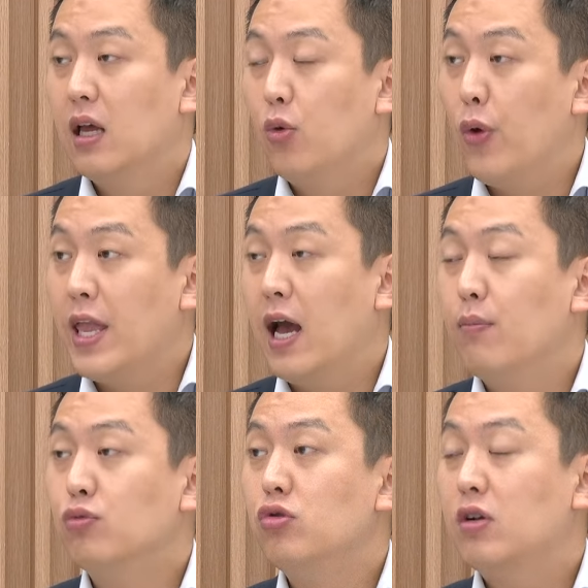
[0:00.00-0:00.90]
왜냐?
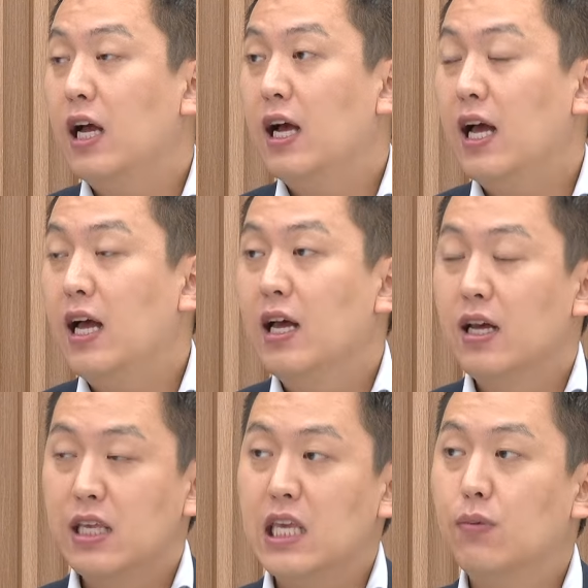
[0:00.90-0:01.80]
물가가
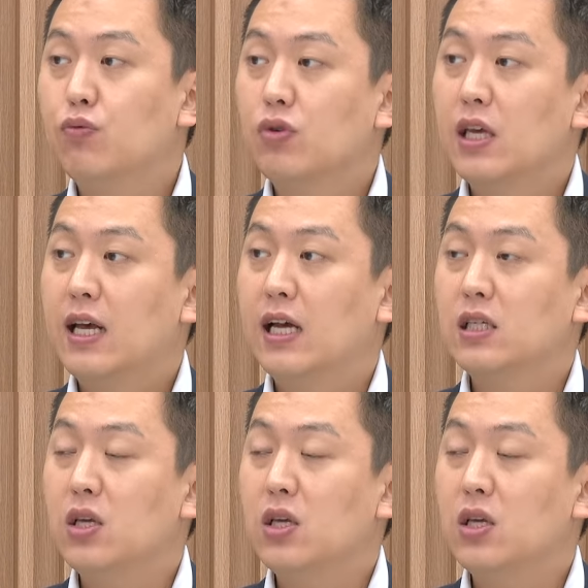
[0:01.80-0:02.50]
2분기까지